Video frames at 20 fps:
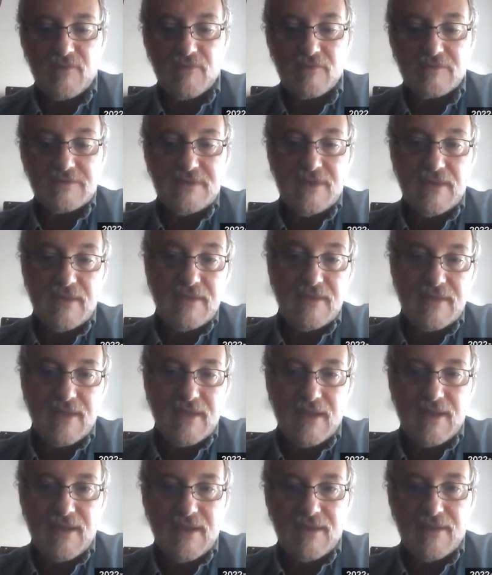
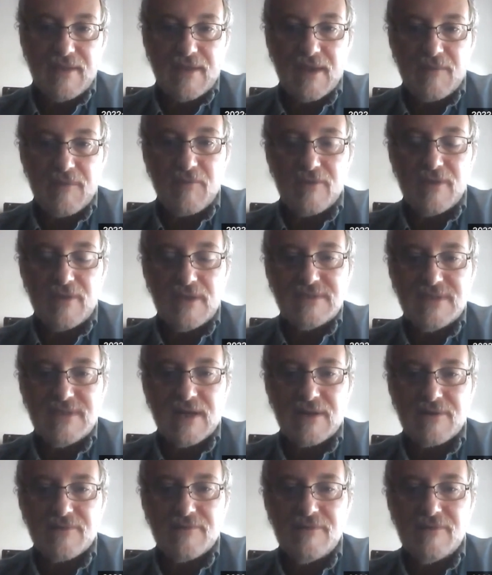occidental, digamos, del
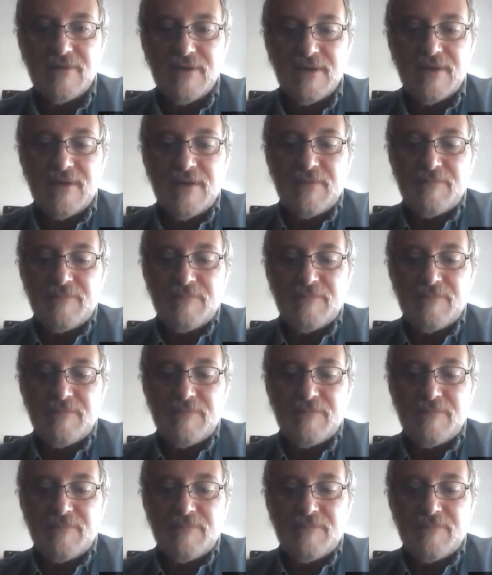Chaco,